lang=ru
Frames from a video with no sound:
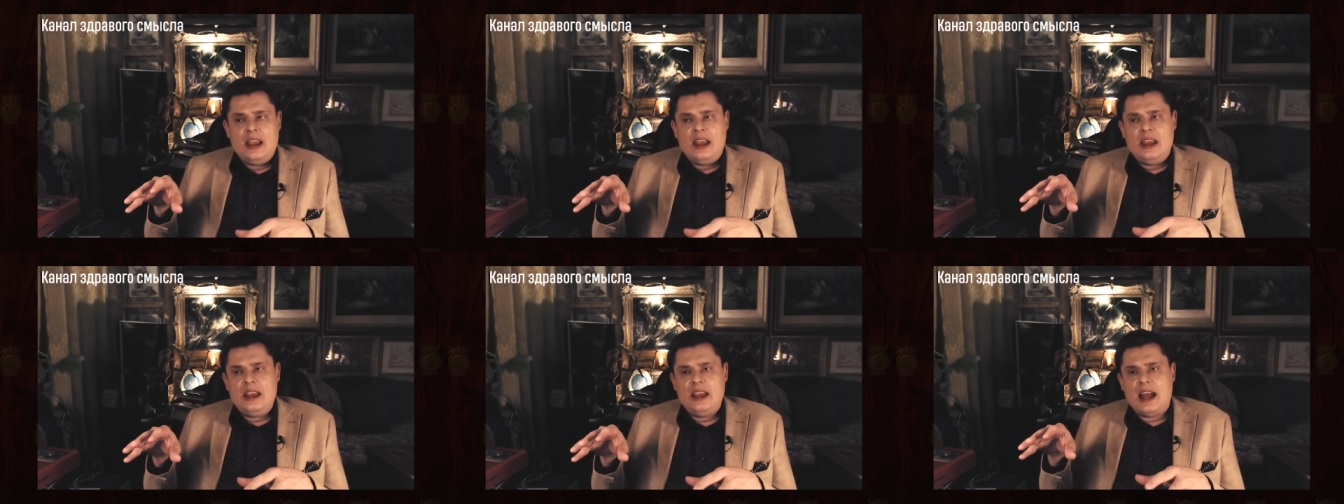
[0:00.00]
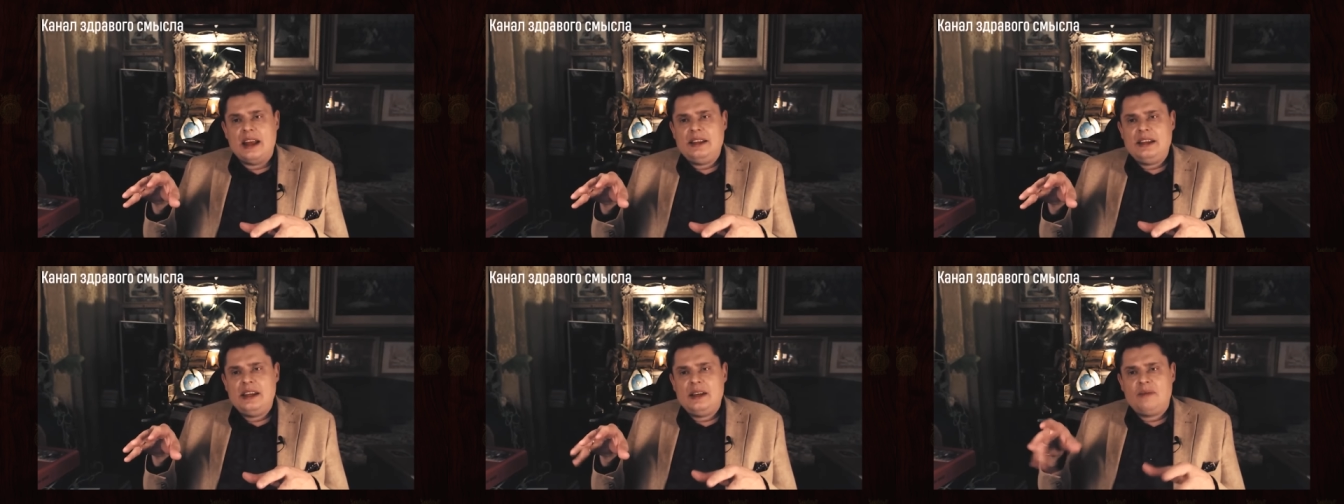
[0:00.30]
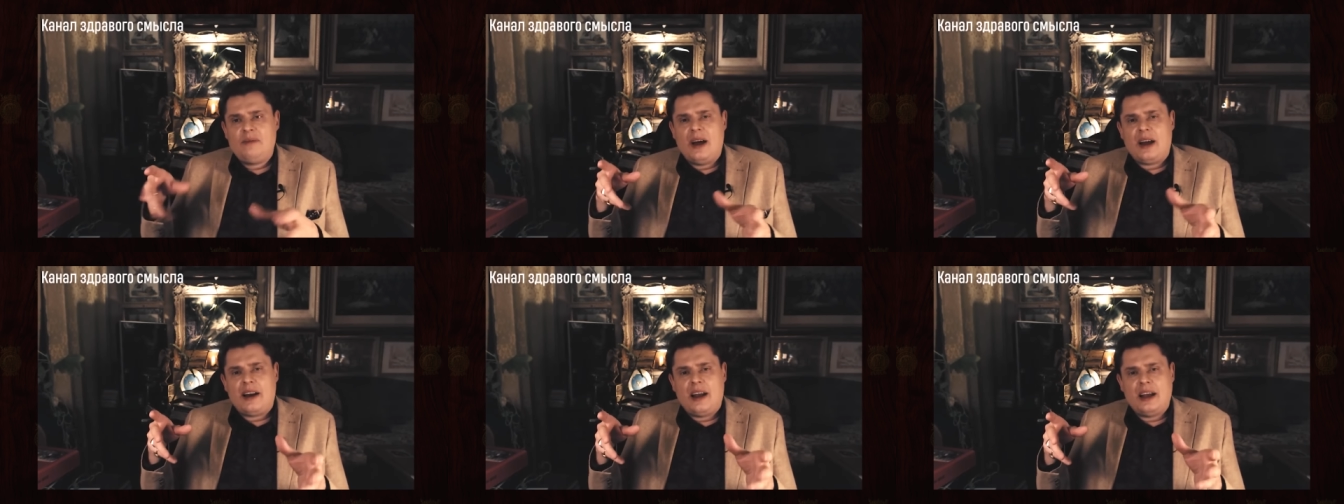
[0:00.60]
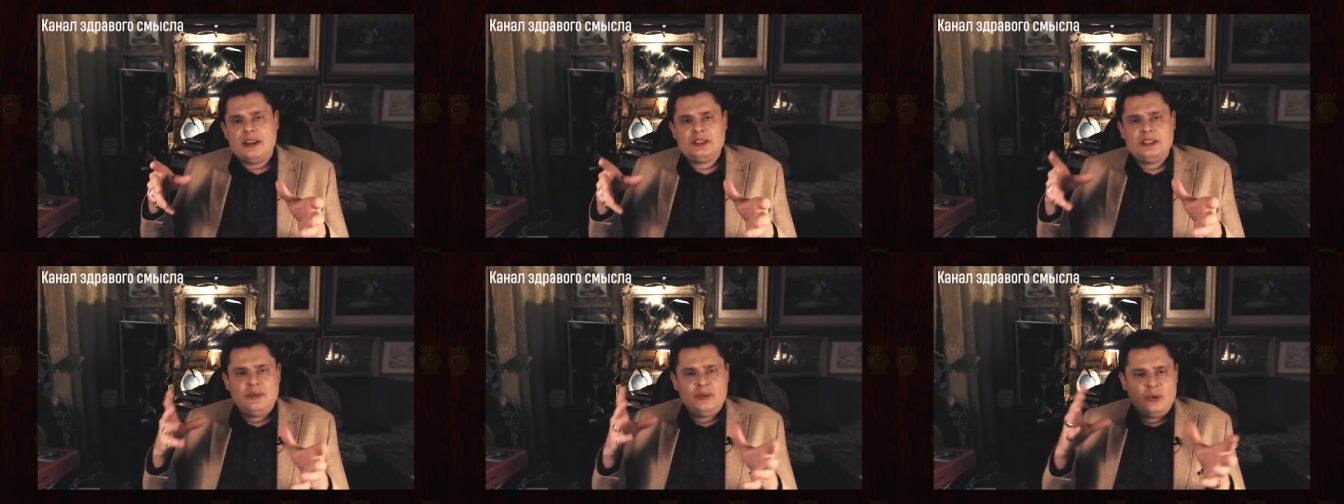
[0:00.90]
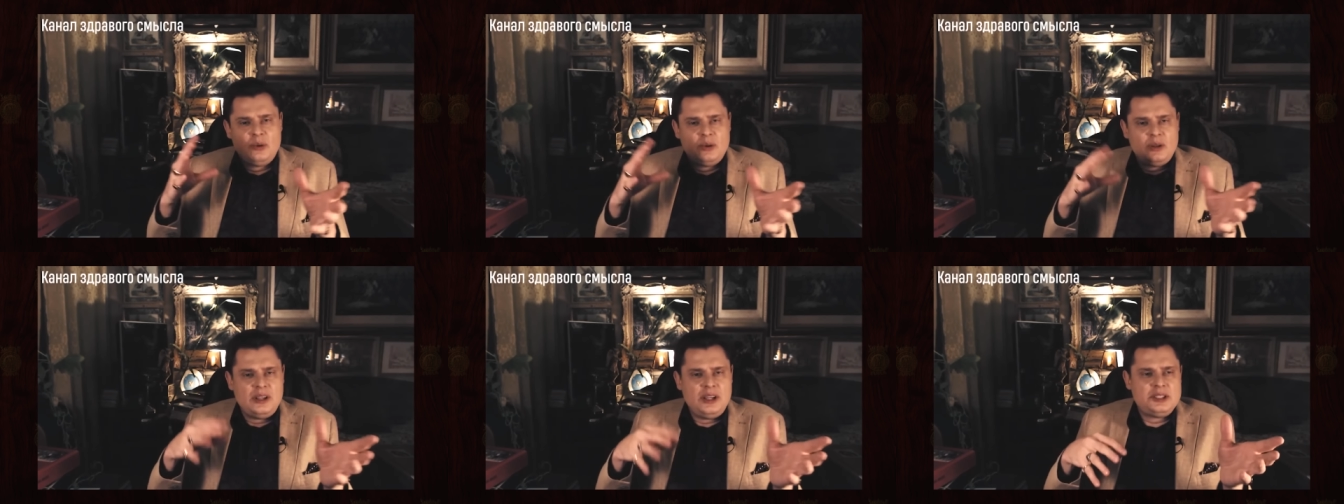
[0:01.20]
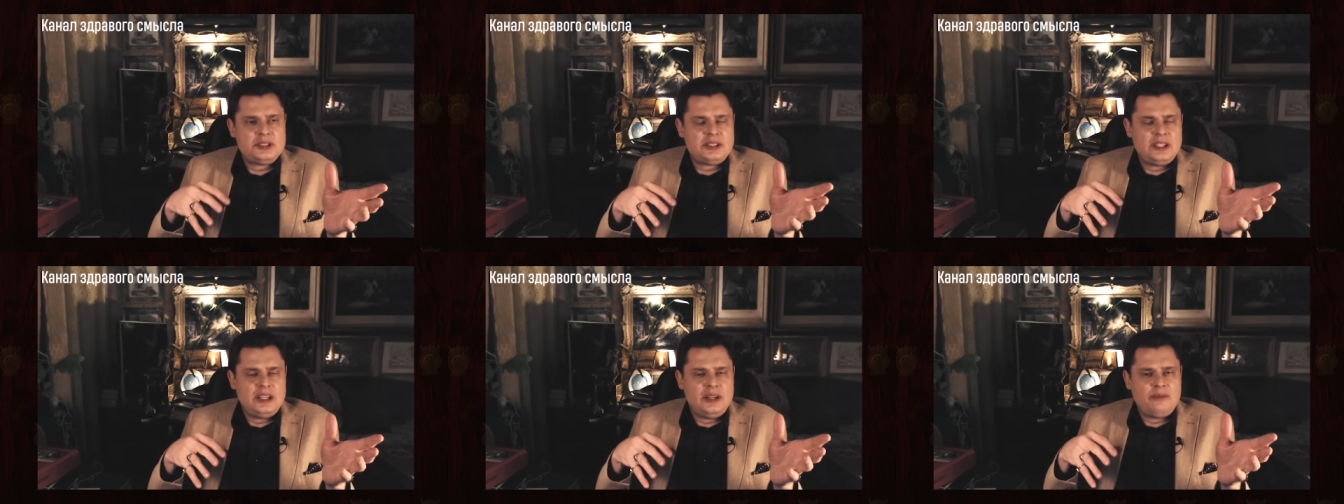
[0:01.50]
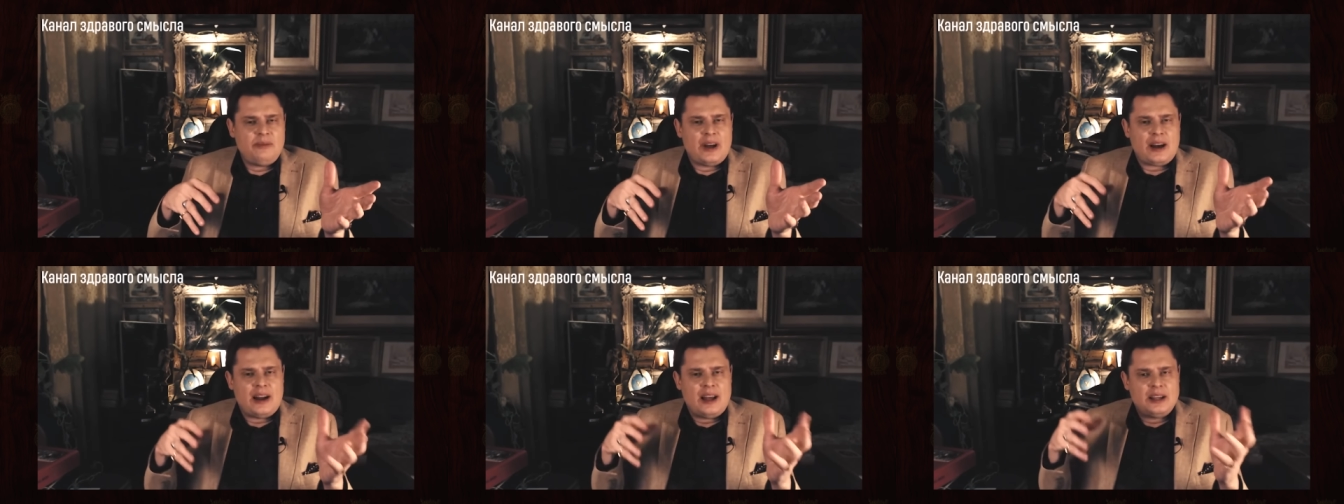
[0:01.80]
И они по-разному лысые,
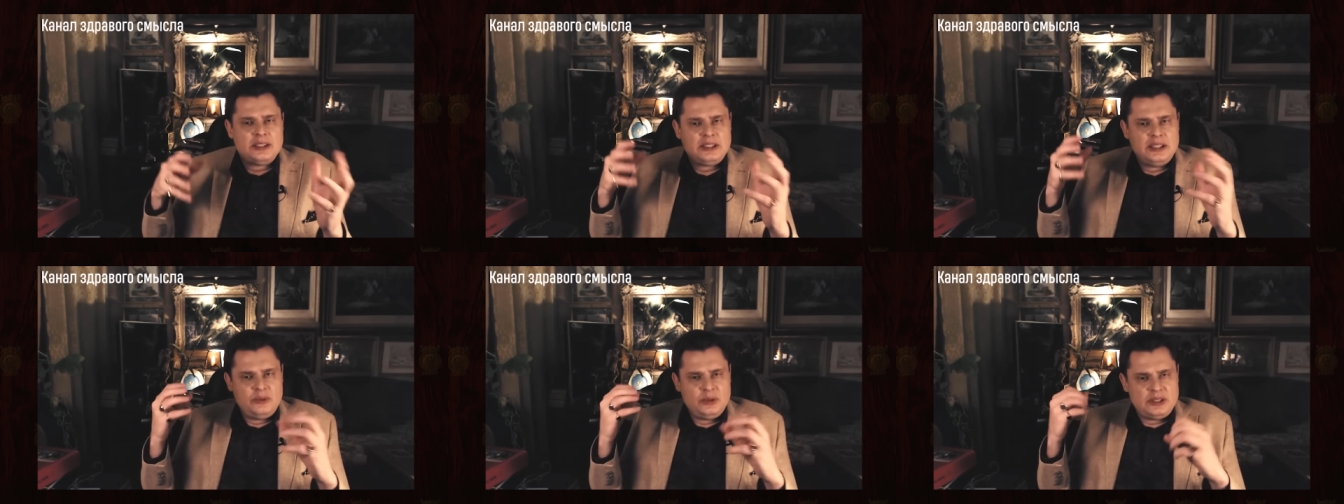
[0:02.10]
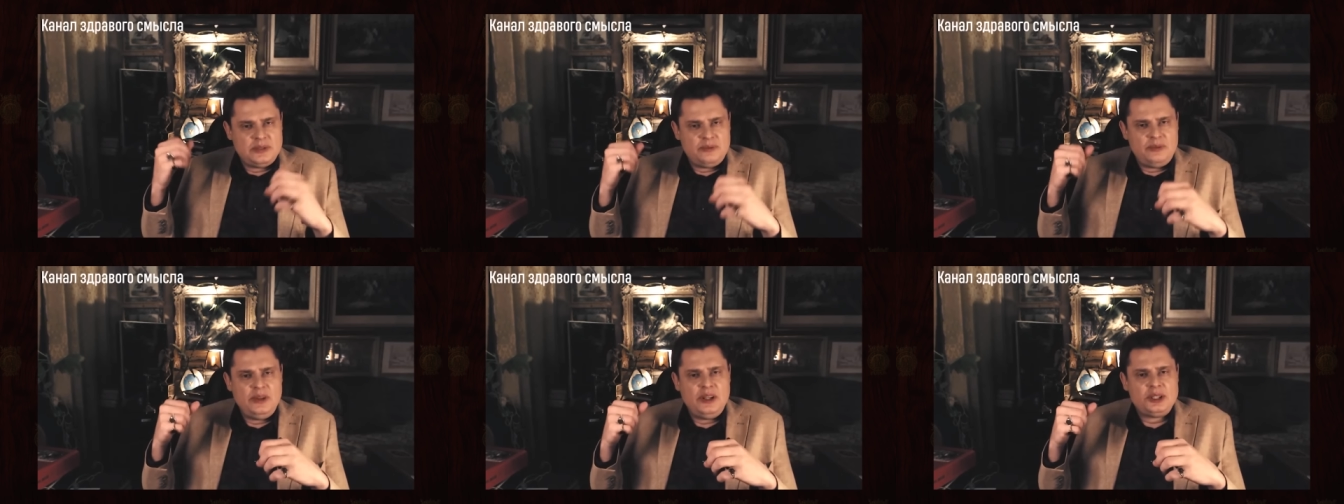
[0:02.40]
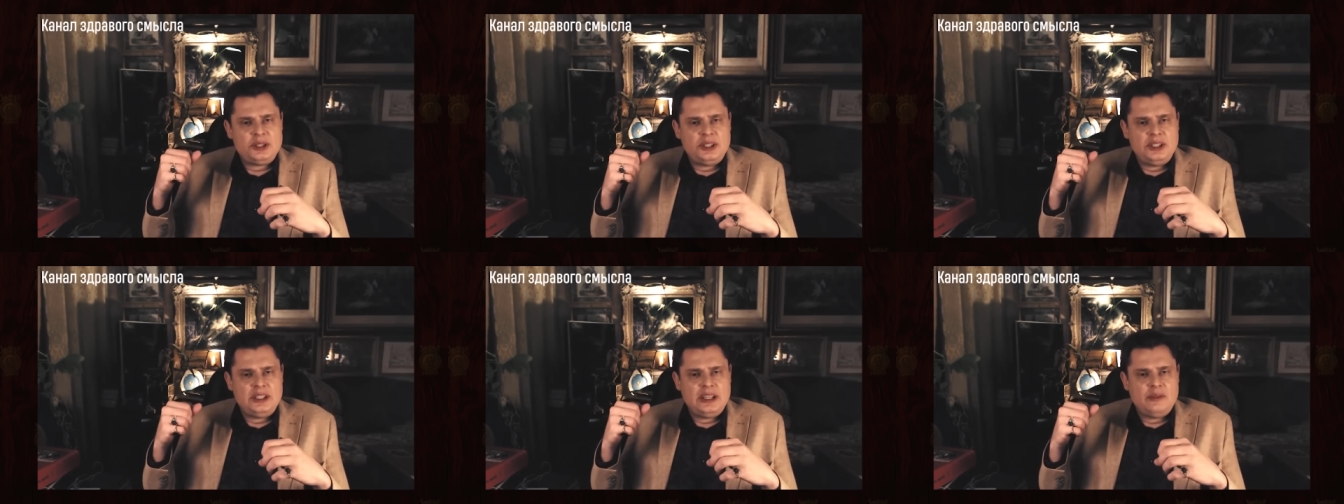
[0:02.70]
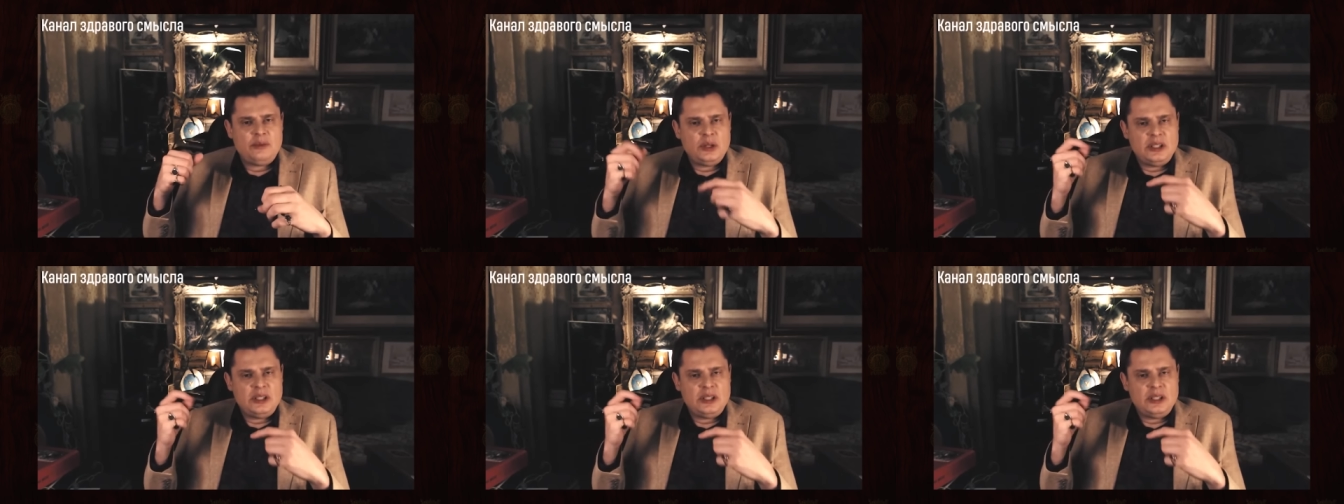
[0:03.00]
по-разному с пирсингом.